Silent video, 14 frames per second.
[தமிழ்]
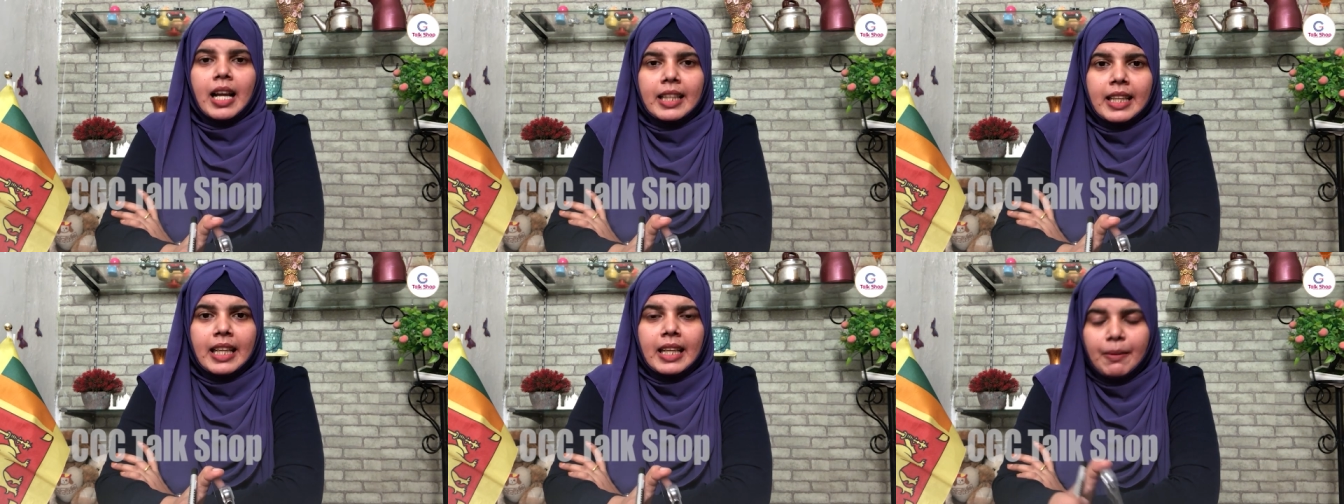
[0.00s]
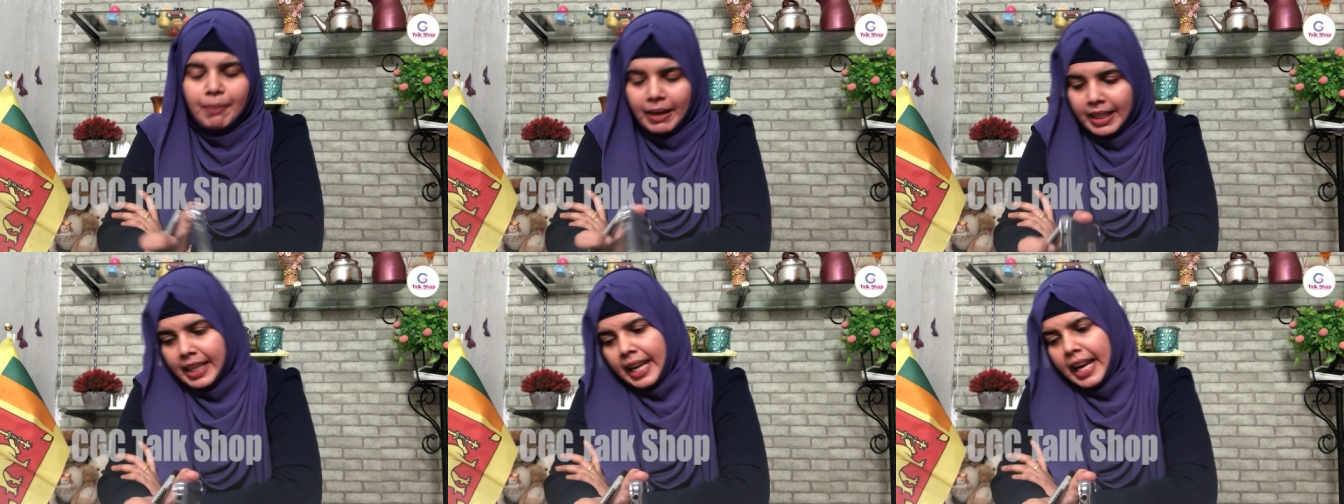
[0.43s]
அதனால
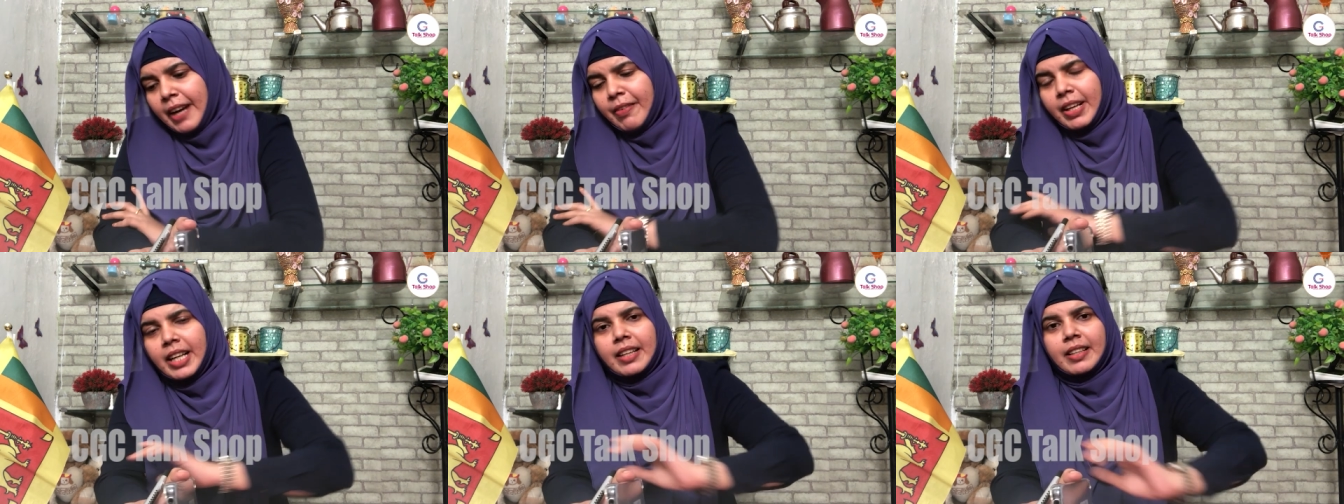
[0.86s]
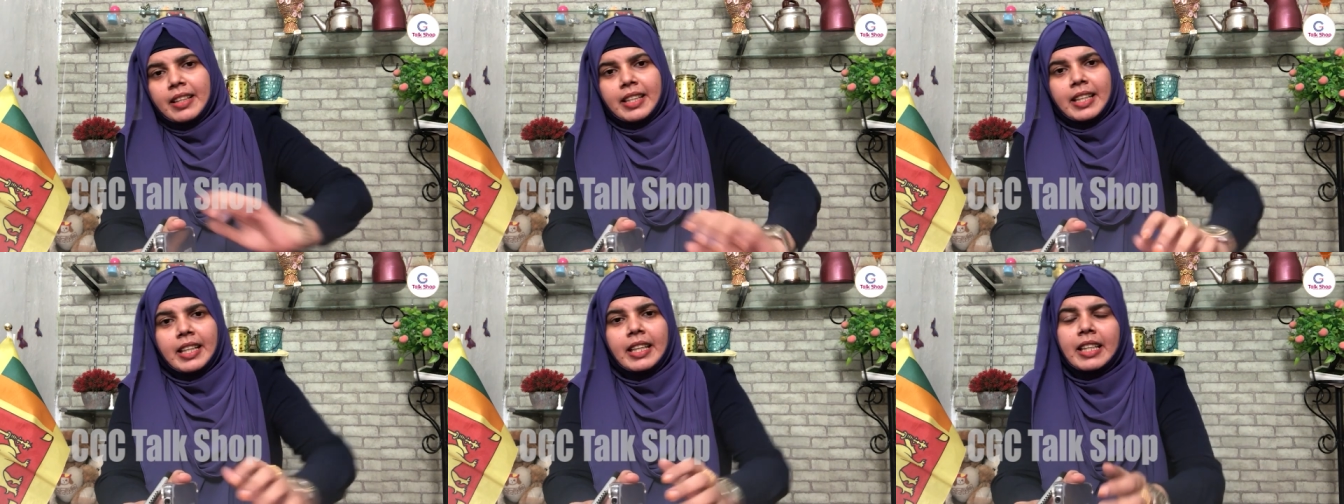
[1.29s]
பல கேள்விகள்
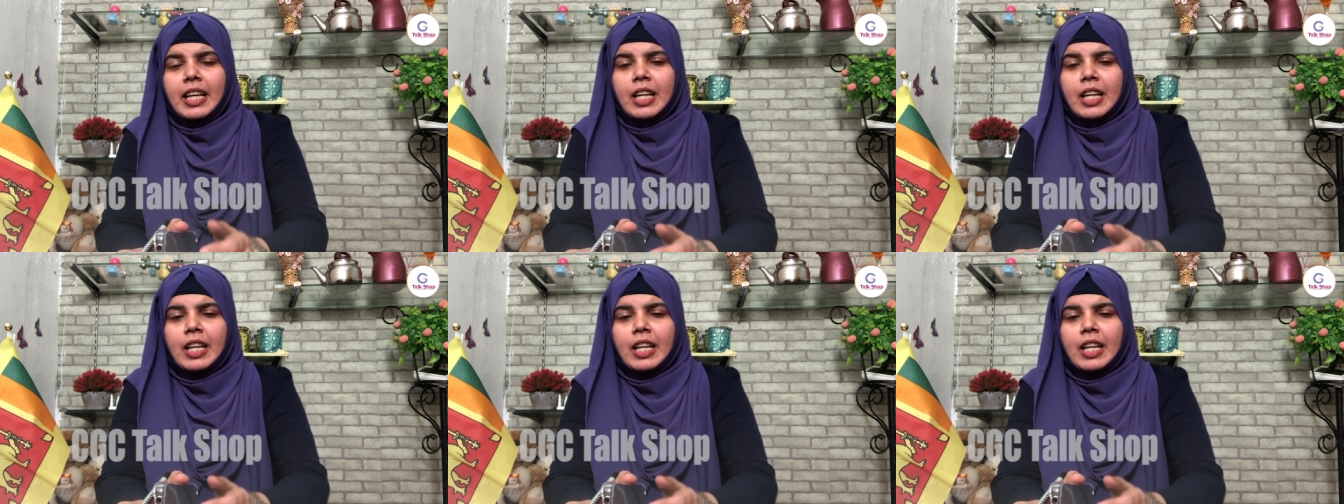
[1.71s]
இருக்கு